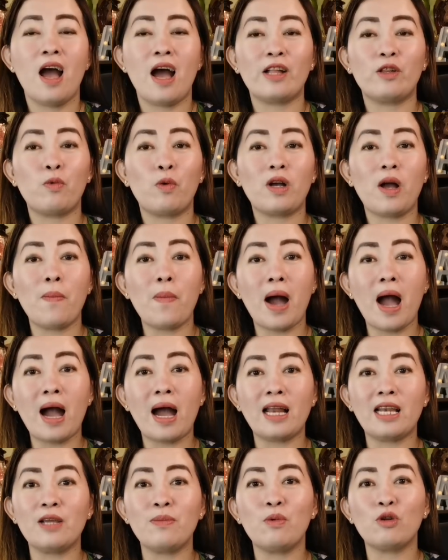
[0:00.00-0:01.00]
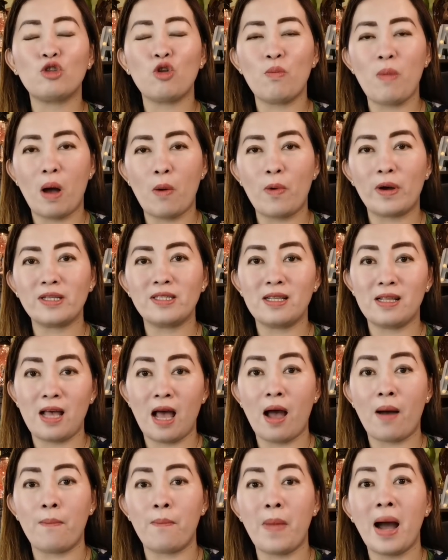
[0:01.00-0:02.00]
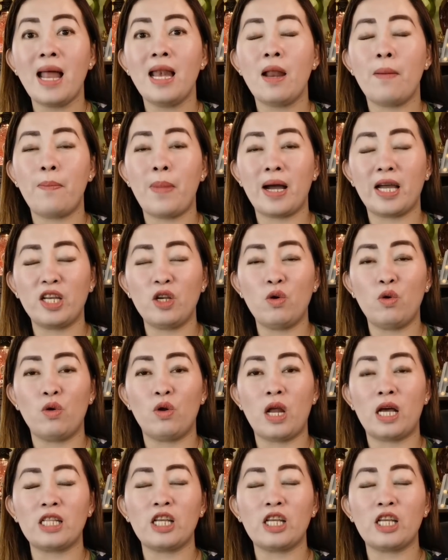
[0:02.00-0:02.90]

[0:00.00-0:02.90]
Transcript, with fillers: At huwag kang makakalimot tumawag sa mahal na Panginoon.